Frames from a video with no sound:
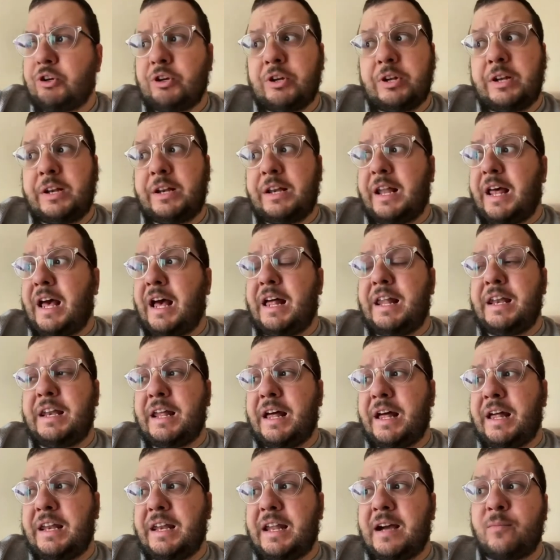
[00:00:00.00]
Là,
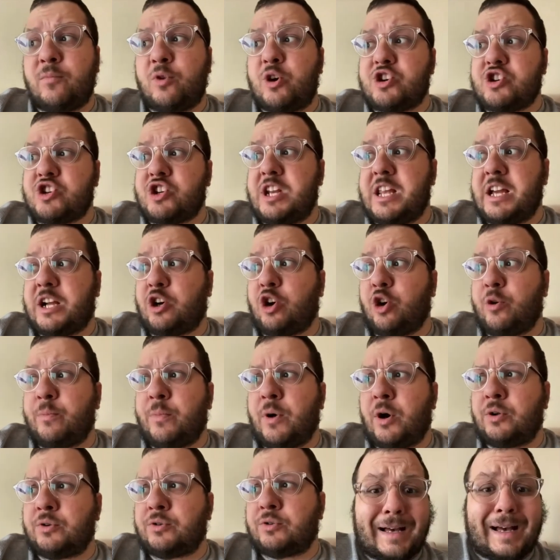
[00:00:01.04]
là, là, moi je les
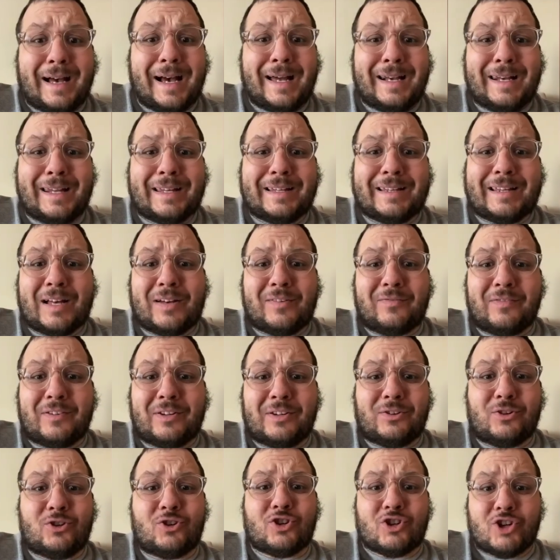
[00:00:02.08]
commande. Allez,
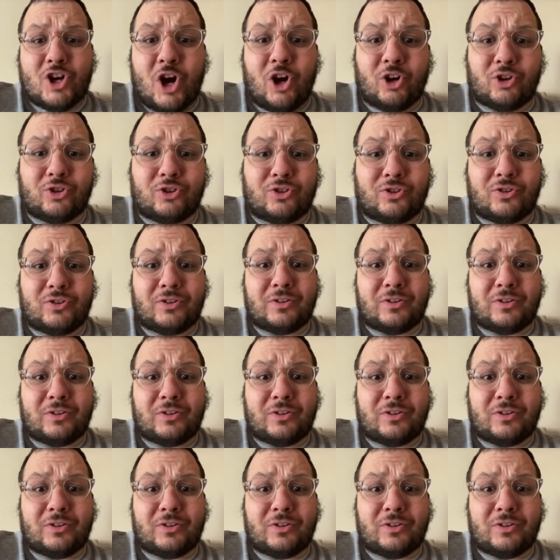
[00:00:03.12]
David, chante.